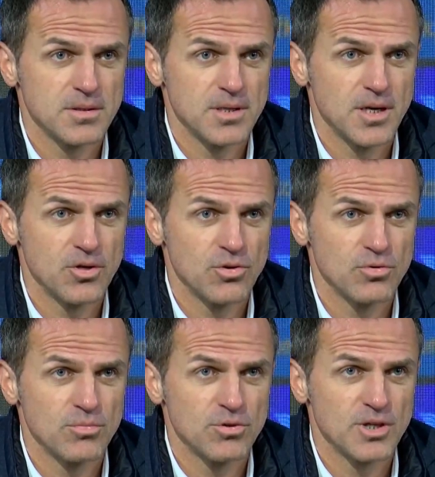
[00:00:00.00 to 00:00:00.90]

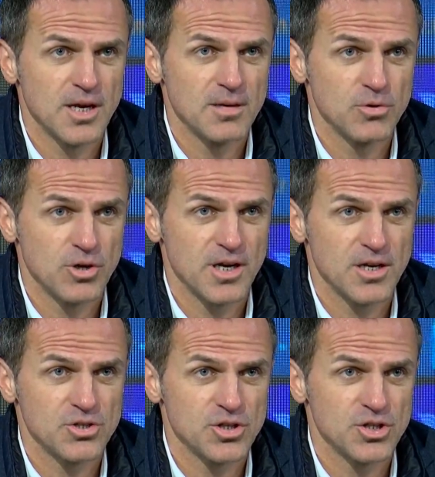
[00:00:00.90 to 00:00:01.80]
inanıyorum bu takım
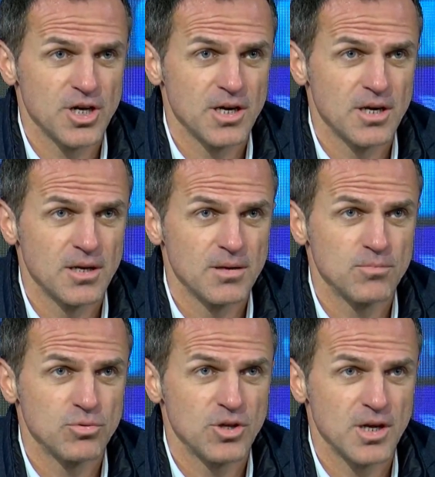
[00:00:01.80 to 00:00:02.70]
yukarıya çıkacak.
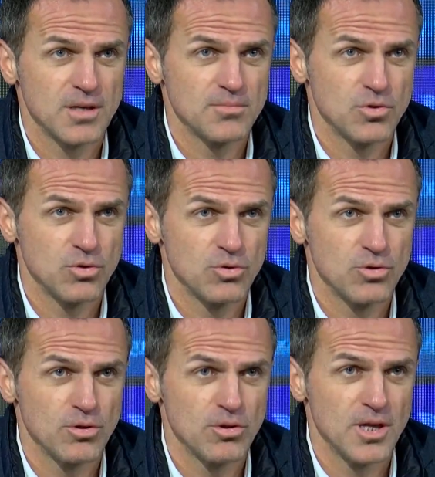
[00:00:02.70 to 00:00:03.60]
Bu takım doğru
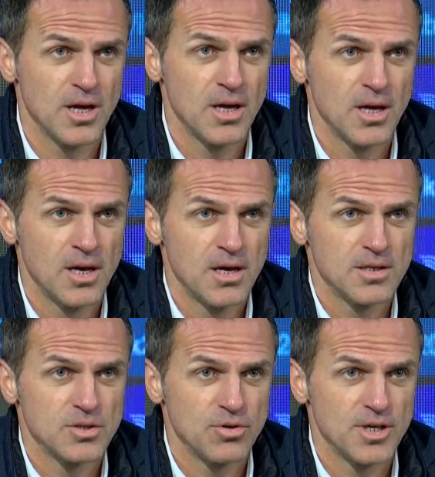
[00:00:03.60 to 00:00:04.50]
yolda.
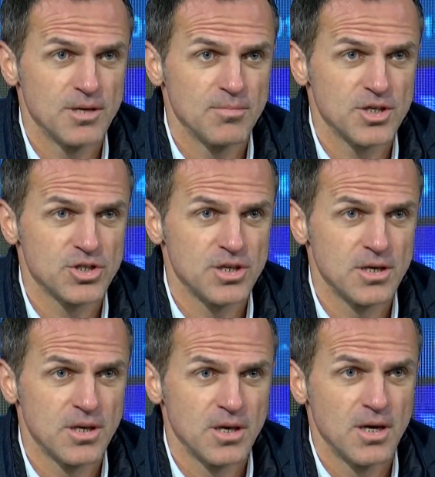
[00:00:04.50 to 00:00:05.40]
Son iki maç
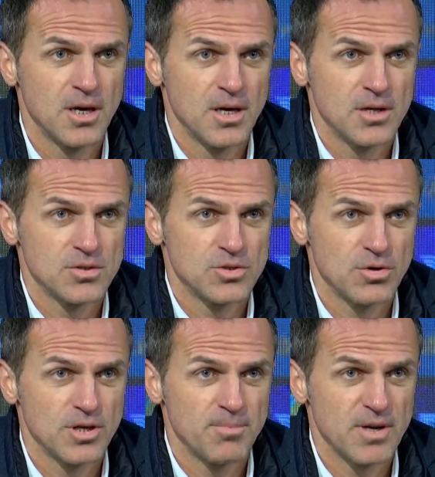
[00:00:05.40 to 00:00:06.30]

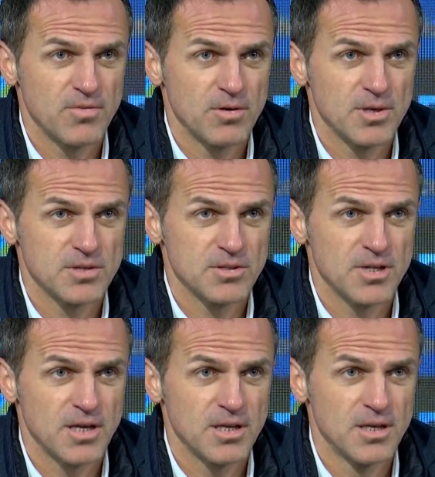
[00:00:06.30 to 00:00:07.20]
çok iyi performans
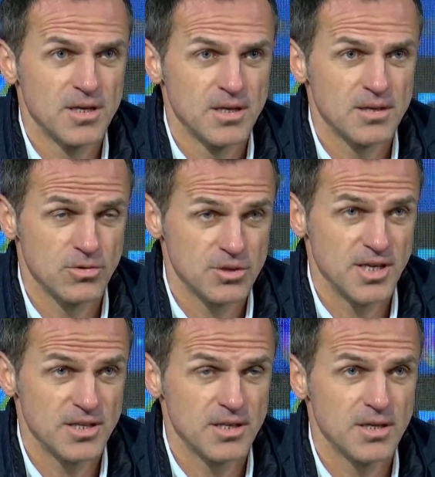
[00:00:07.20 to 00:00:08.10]
gösterdi,
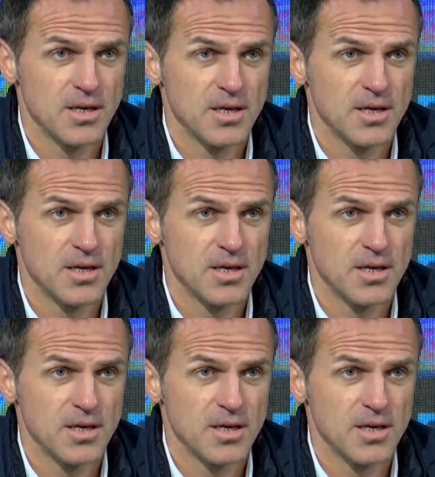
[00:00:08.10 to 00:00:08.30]
gösterdik